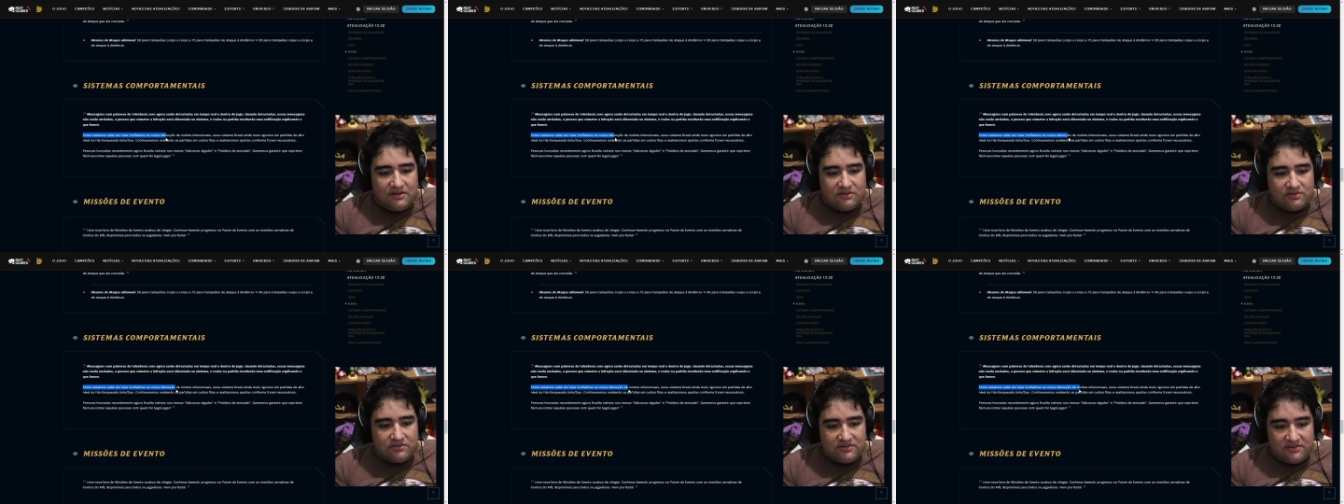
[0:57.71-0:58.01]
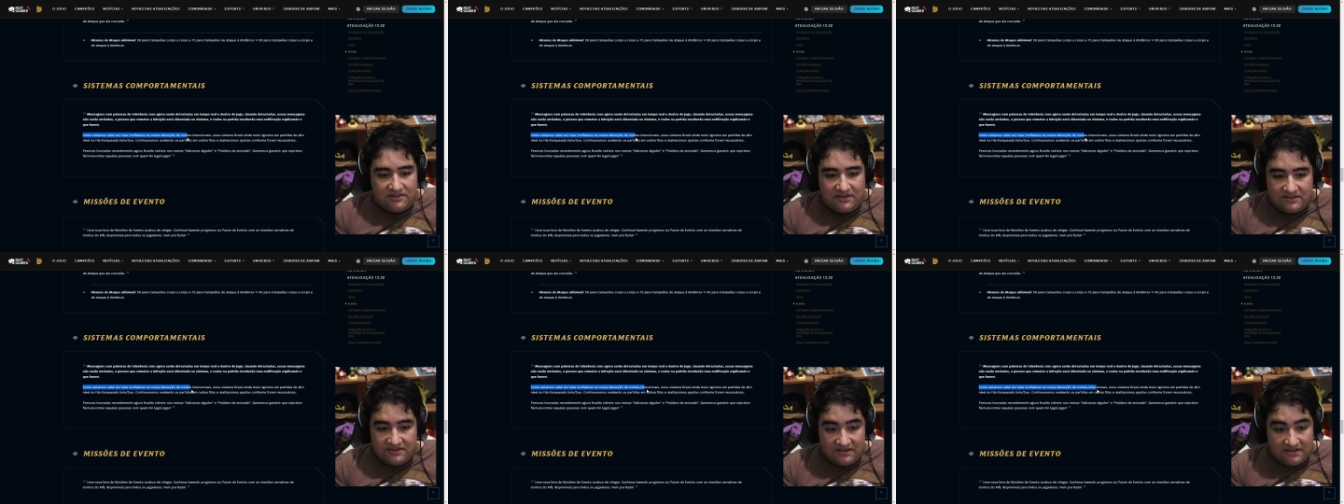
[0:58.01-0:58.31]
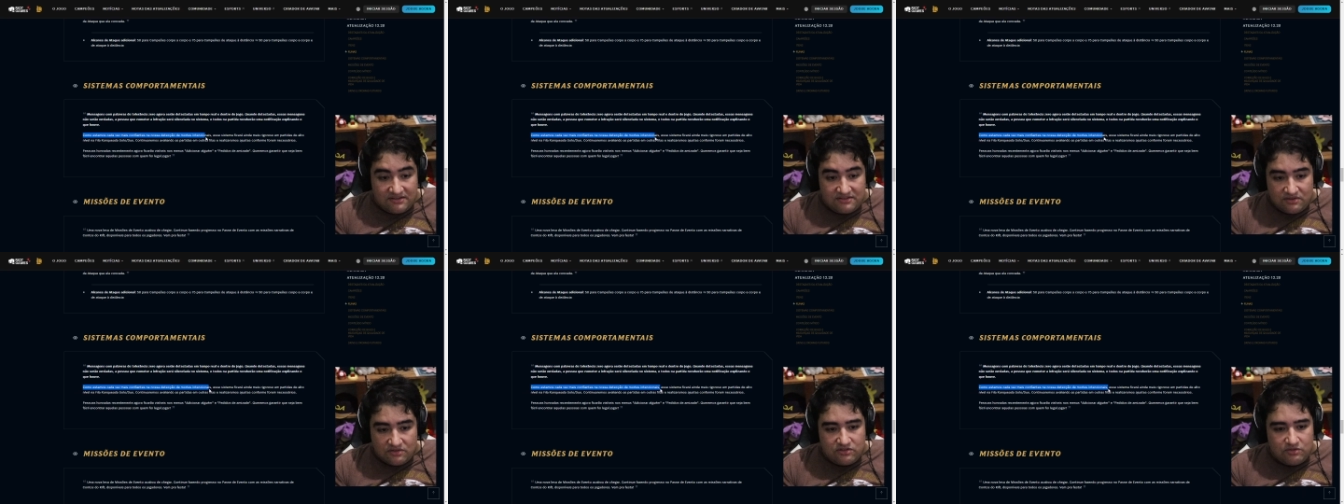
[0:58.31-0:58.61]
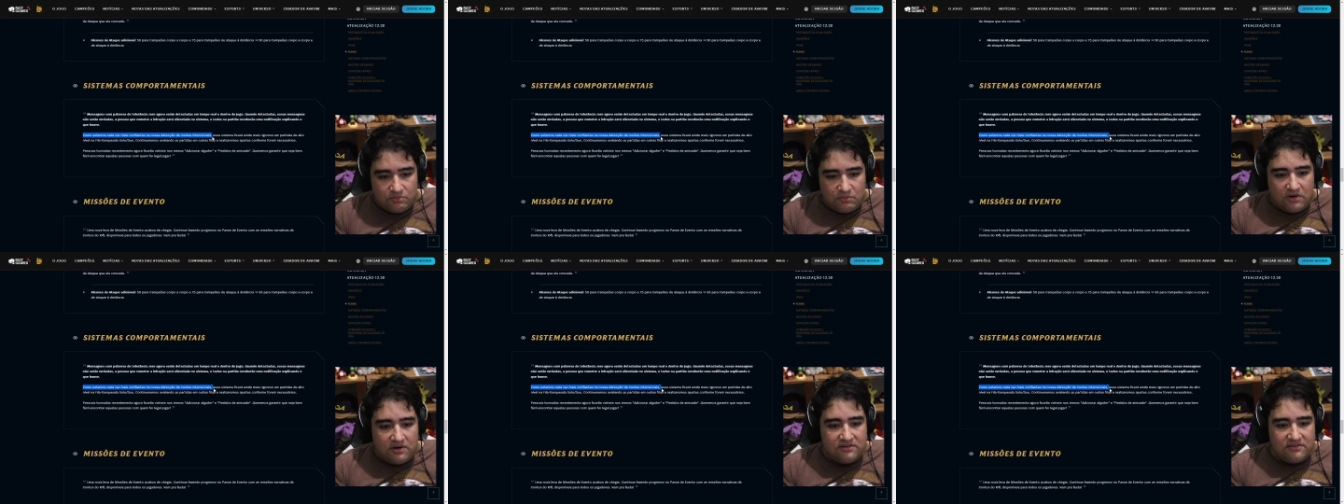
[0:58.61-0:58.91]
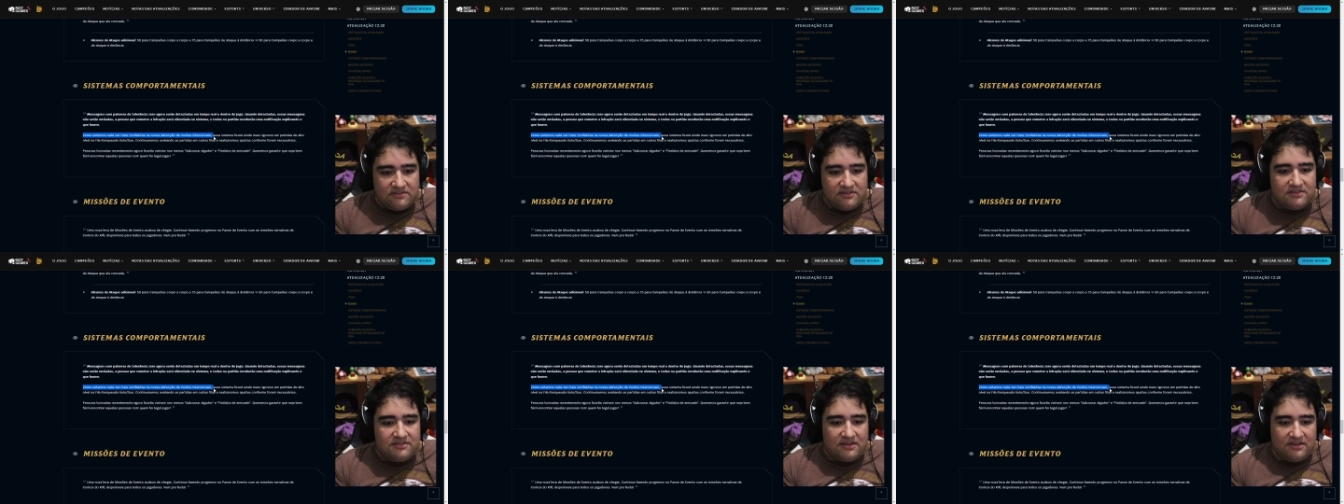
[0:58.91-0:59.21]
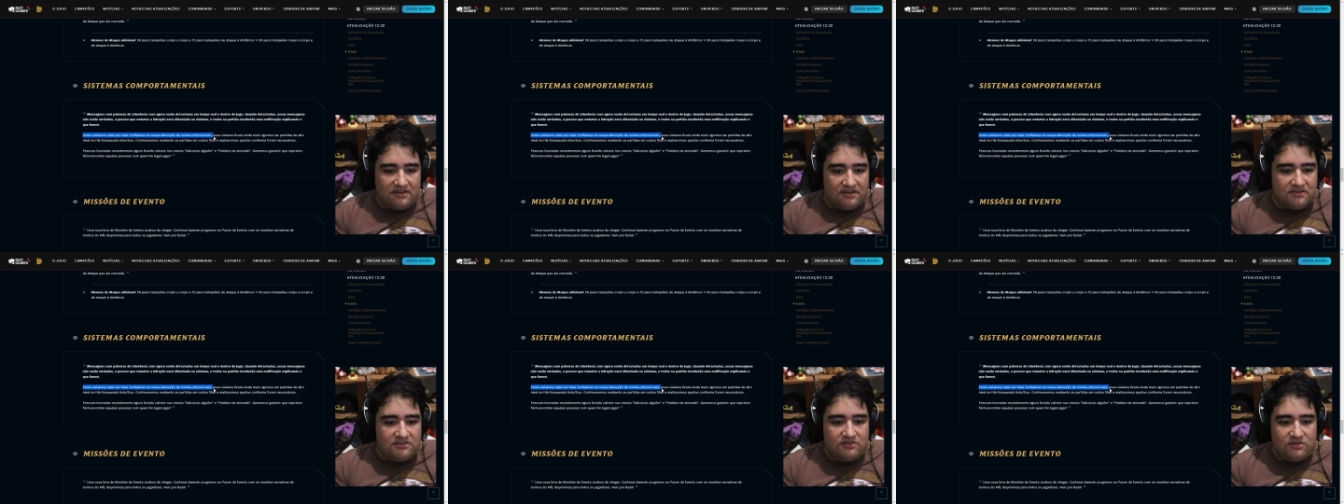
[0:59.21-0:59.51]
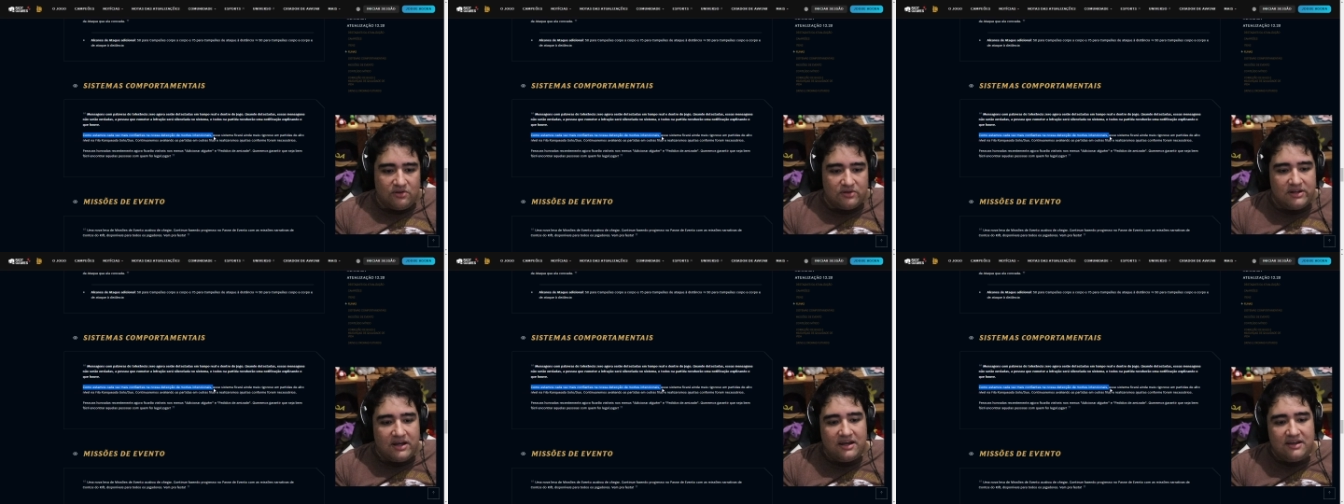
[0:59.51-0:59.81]
na nossa detecção de mortes
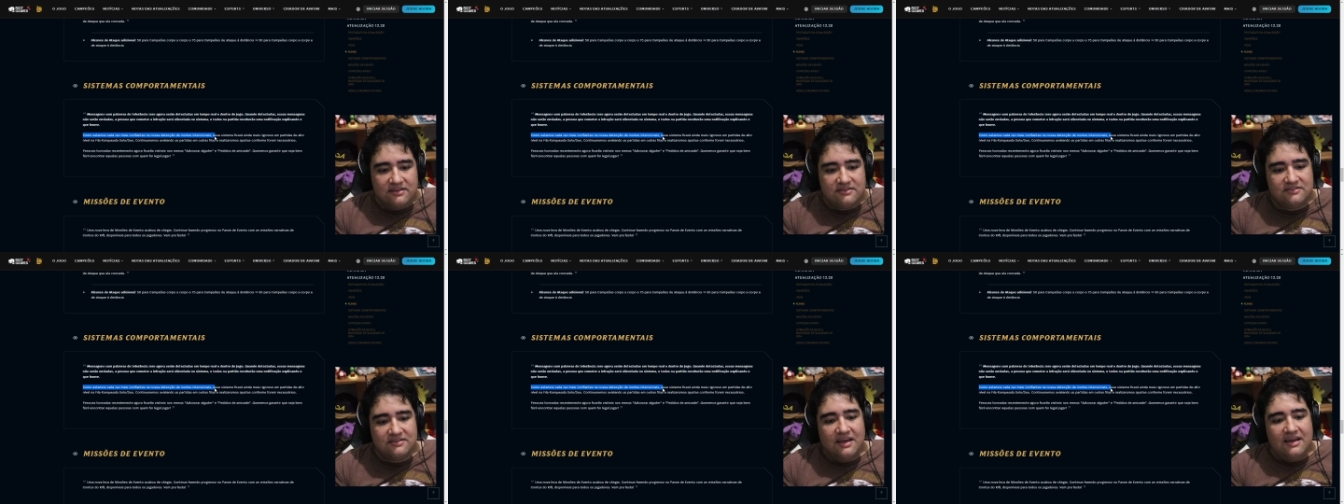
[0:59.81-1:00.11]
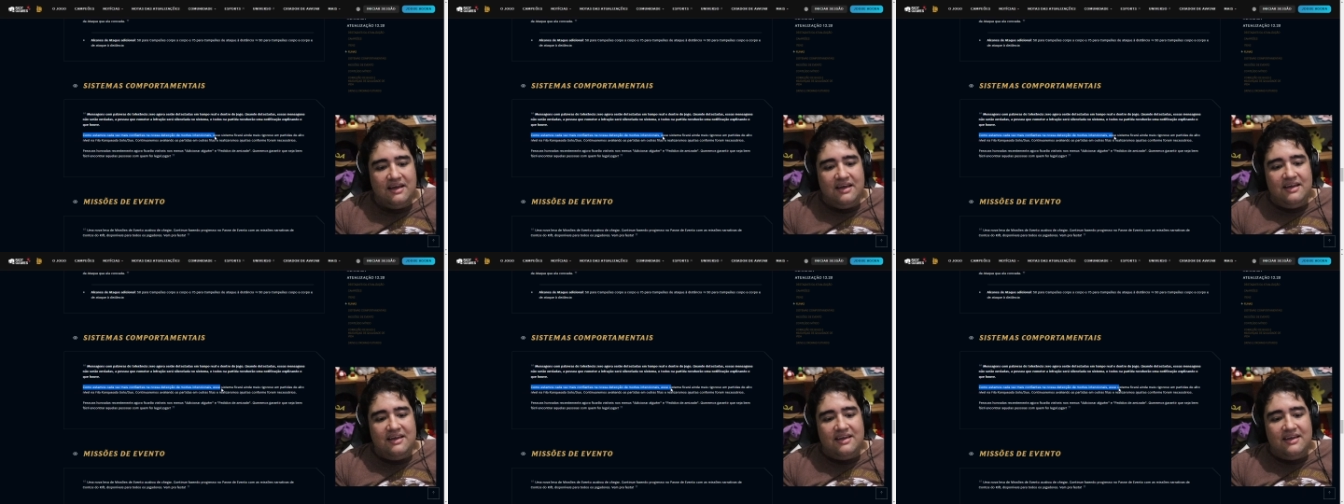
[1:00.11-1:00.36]
internacionais,